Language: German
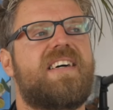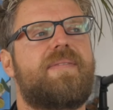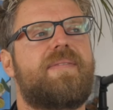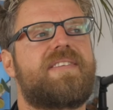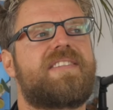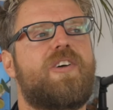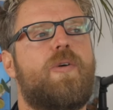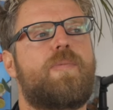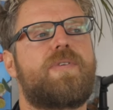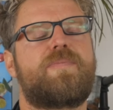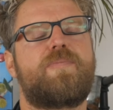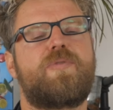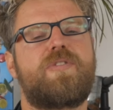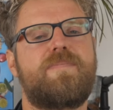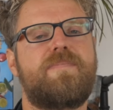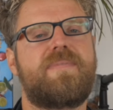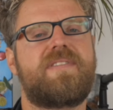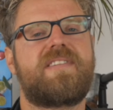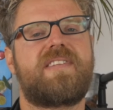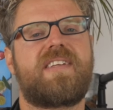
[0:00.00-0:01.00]
Ich glaube, ich muss
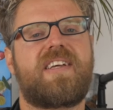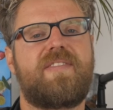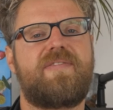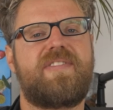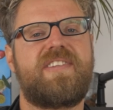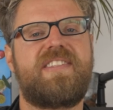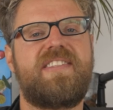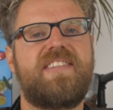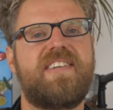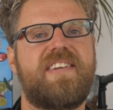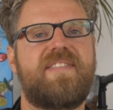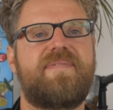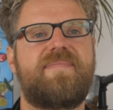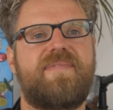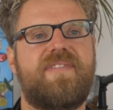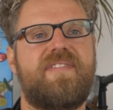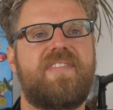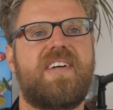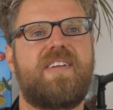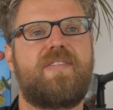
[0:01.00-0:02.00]
ein bisschen revidieren,
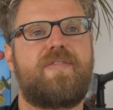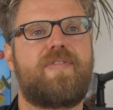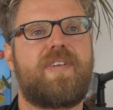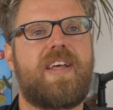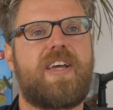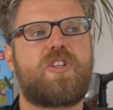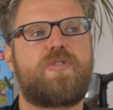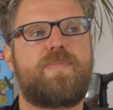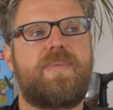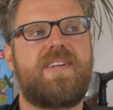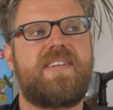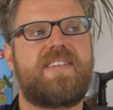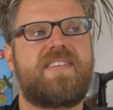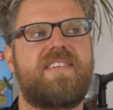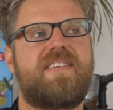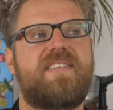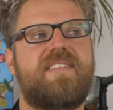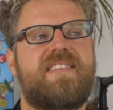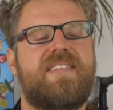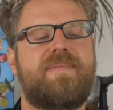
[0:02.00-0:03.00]
weil
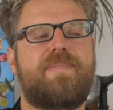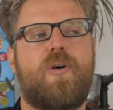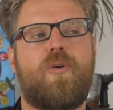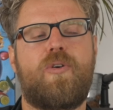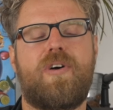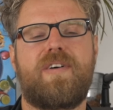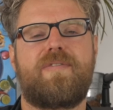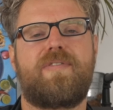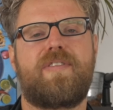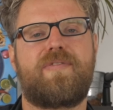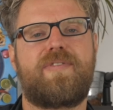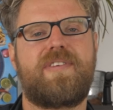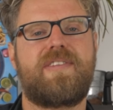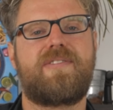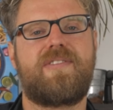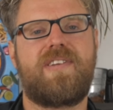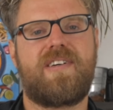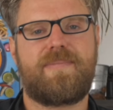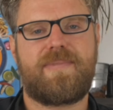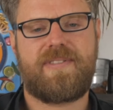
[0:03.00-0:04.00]
Fleischbällchen, die brauchen einfach viel
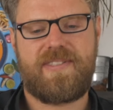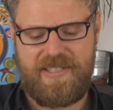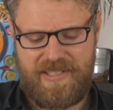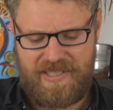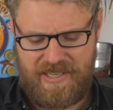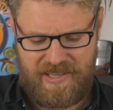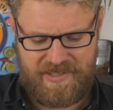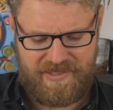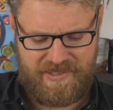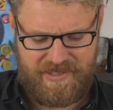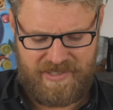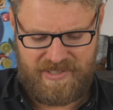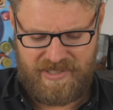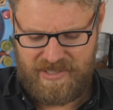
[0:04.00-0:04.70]
zu lange, bis sie gar sind.